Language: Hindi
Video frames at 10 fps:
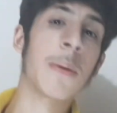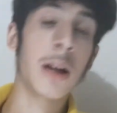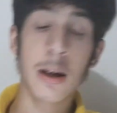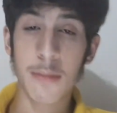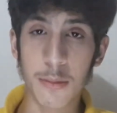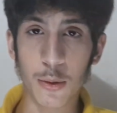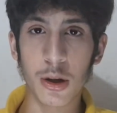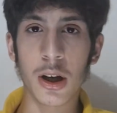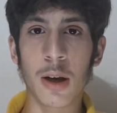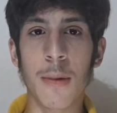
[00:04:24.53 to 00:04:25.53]
बताना मैं भूल
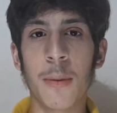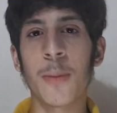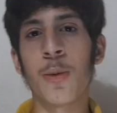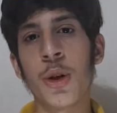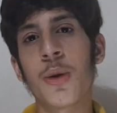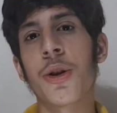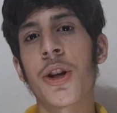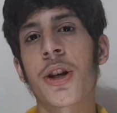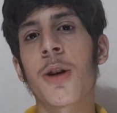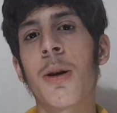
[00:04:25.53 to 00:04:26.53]
गया कि मैं आपकी तो पूरी
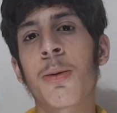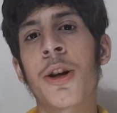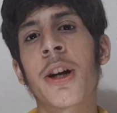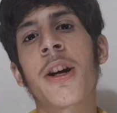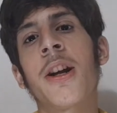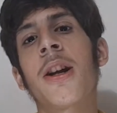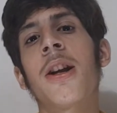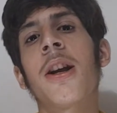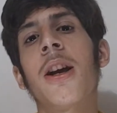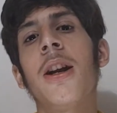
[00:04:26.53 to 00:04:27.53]
कोशिश कर रहा हूँ आपको इंटरटेन
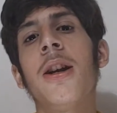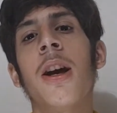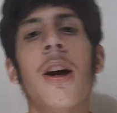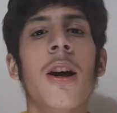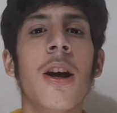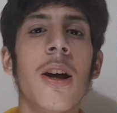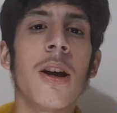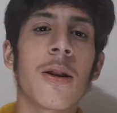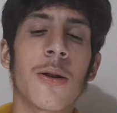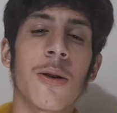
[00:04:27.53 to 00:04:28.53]
करने के लिए
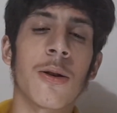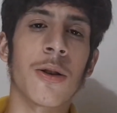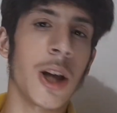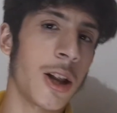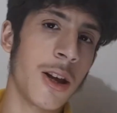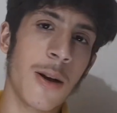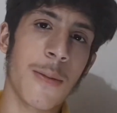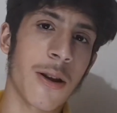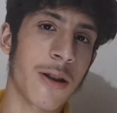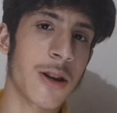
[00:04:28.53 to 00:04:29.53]
तो देखते हैं
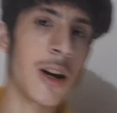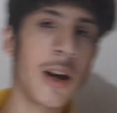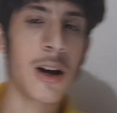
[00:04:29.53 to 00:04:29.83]
बस चले